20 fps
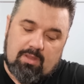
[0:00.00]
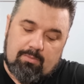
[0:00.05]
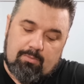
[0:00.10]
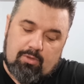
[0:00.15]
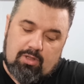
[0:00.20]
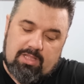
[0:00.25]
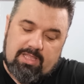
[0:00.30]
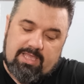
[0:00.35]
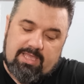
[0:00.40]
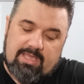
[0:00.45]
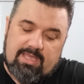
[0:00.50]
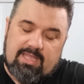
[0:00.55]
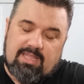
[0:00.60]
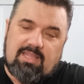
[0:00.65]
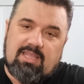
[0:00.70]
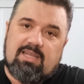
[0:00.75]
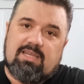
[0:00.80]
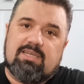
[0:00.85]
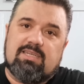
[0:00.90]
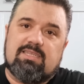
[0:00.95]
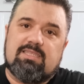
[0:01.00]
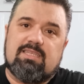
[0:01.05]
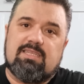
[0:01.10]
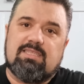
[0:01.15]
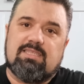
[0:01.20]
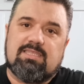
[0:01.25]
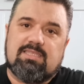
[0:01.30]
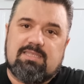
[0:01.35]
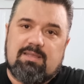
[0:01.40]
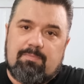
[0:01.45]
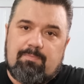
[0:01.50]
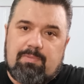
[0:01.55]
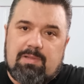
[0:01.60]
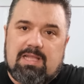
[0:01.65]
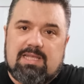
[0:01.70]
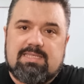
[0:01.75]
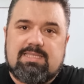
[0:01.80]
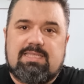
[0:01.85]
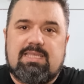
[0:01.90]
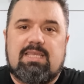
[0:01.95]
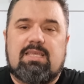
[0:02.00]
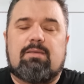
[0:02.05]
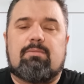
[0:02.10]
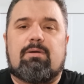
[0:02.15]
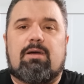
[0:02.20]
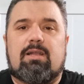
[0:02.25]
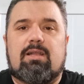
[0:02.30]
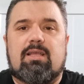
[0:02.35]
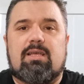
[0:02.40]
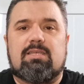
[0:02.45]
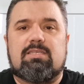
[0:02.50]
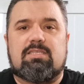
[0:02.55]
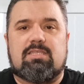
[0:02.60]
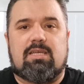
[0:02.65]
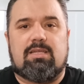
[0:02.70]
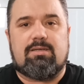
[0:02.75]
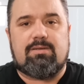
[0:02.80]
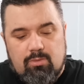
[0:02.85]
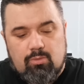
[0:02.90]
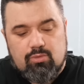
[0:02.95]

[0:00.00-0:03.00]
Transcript: Böyle eti kırdığınızda plastik gibi arkadaşlar.